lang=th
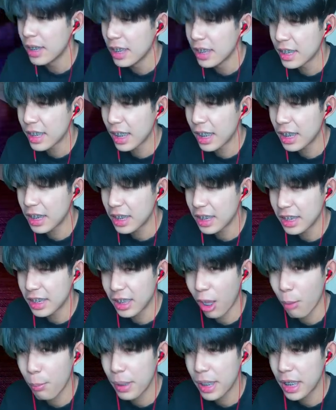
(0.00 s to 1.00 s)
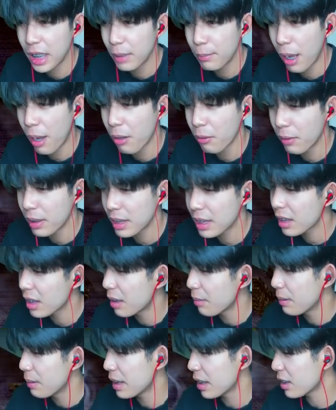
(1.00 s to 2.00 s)
จะเล่นตึงเท่าพี่หรือเปล่าก็สำหรับค
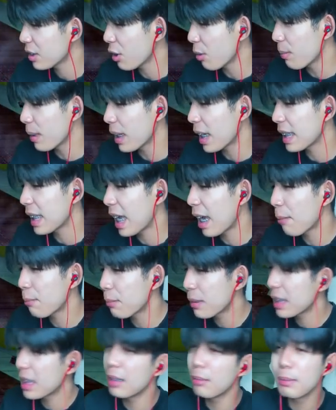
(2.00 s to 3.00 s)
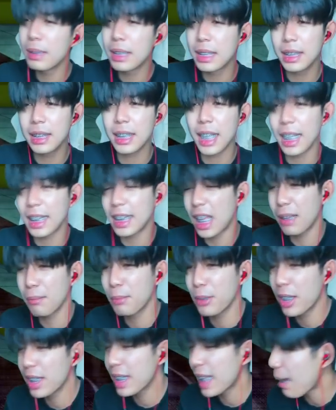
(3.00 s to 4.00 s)
ลิปนี้ก็จบแล้วกันนะครับ ก็อย่าลืมไปซื้อไก่ตัน
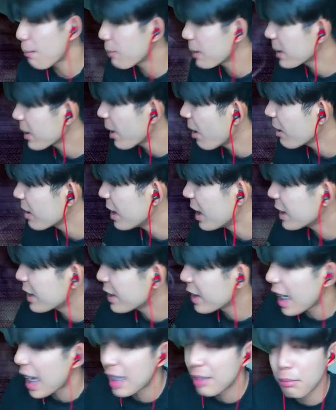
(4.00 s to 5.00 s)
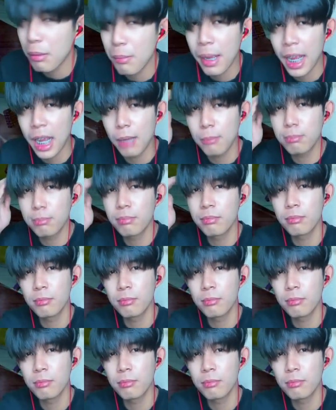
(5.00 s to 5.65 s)
พี่เลยนะครับน้องๆแล้วเจอกันบ๊ายบายครับ She's got